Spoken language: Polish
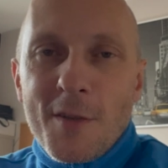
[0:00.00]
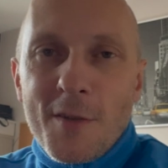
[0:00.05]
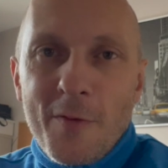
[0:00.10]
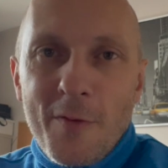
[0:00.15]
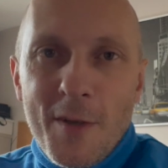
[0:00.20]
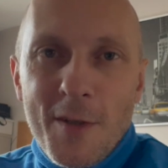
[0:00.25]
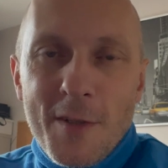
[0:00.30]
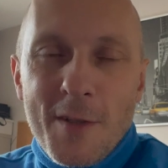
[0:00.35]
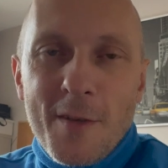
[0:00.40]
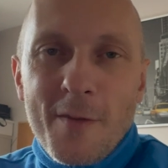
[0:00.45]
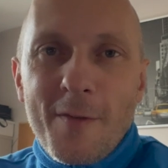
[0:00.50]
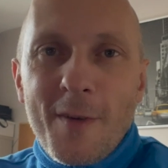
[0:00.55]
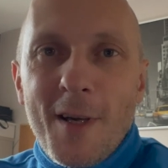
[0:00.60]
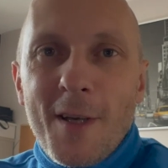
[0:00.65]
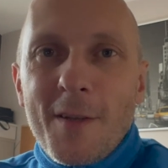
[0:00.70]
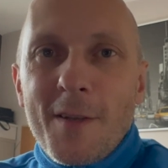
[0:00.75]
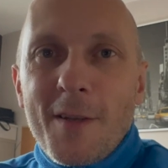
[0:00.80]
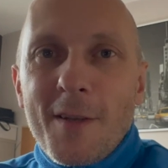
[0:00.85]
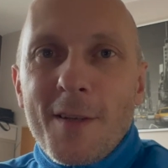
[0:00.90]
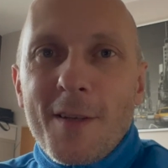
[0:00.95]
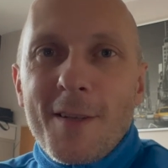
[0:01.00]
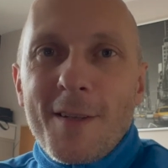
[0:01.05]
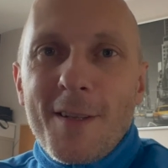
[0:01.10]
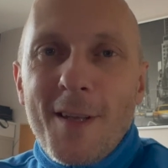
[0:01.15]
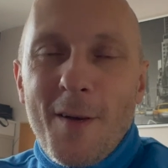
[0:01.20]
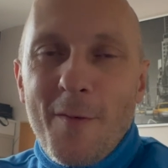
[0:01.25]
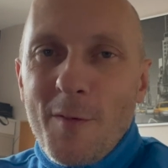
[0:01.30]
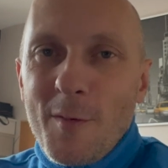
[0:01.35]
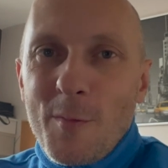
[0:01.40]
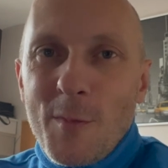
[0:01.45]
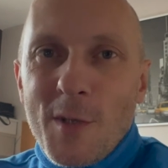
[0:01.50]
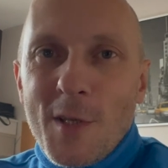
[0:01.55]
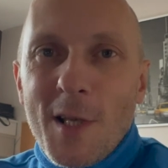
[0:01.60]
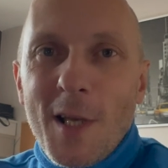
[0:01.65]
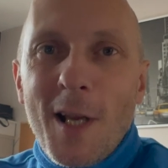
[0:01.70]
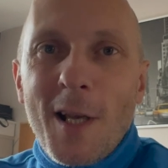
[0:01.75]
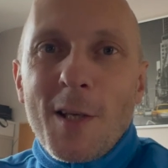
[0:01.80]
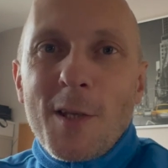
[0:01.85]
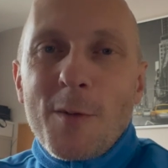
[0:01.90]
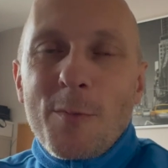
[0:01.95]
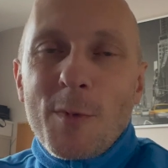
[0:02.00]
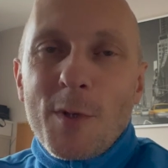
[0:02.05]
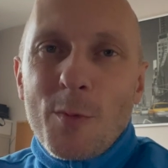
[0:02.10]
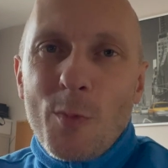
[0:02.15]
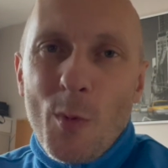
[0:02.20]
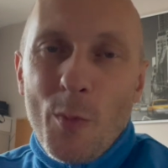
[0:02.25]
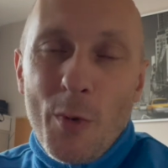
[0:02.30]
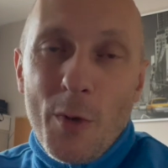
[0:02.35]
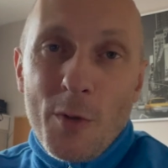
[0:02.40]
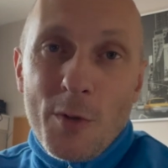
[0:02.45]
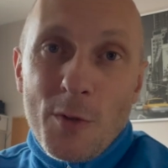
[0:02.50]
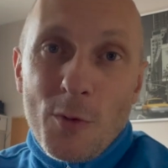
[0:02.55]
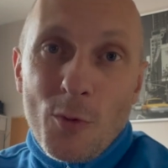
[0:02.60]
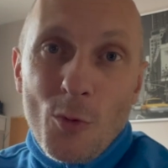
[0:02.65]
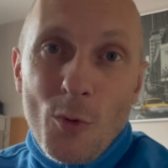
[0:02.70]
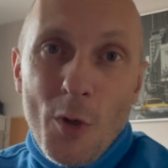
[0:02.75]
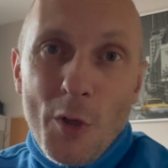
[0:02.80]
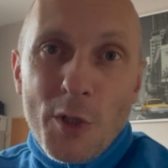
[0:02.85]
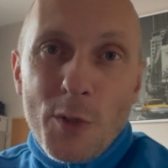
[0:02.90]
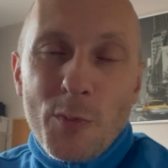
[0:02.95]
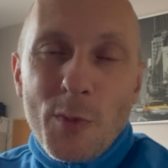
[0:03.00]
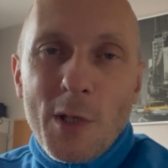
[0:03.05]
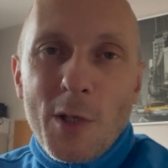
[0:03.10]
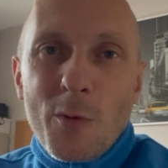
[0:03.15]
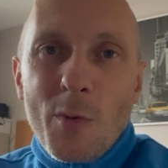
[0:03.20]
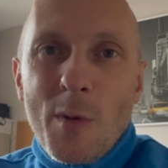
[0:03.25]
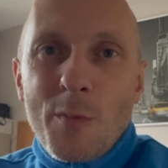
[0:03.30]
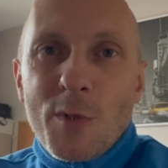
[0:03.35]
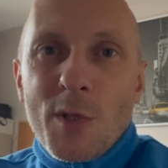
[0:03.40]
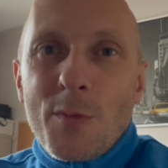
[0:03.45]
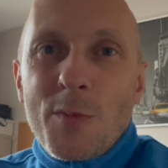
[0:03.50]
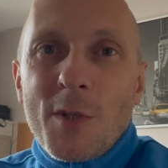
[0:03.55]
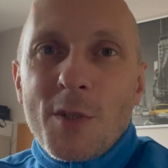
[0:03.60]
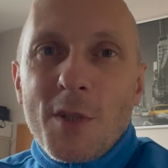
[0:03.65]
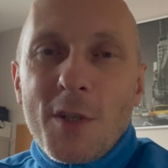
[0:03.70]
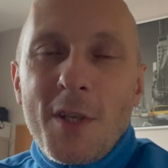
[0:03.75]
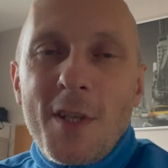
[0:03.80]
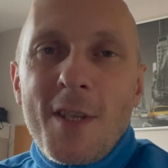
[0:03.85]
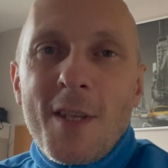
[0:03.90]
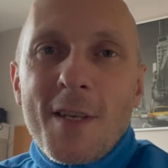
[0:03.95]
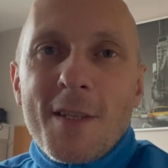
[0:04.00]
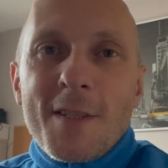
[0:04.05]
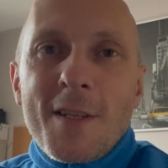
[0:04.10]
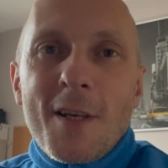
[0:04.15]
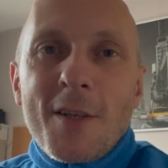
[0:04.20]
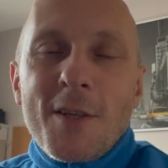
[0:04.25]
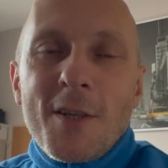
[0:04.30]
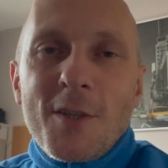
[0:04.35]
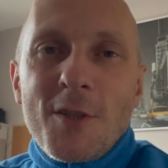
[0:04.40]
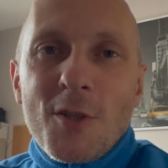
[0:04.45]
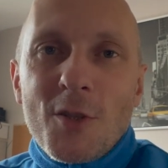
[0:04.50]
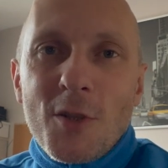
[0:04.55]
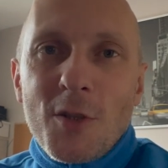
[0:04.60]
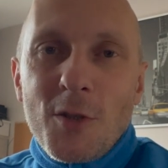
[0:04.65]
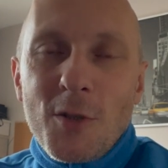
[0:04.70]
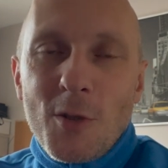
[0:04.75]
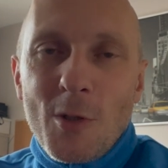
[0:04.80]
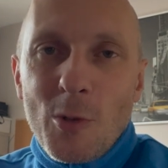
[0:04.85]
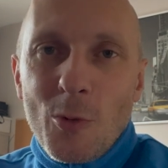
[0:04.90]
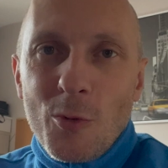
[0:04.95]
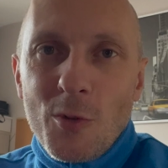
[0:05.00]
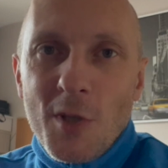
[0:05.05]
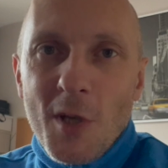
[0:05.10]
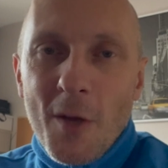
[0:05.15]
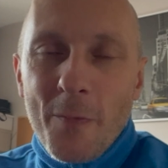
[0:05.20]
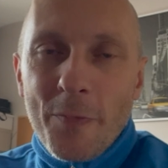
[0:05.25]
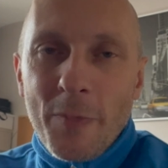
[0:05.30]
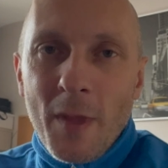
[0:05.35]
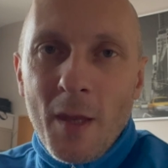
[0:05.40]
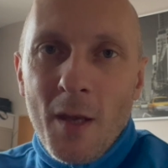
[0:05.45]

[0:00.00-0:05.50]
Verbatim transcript: zwyzywany, nawymyślali mi, po prostu ośmieliłem się mieć inne zdanie niż inni ludzie.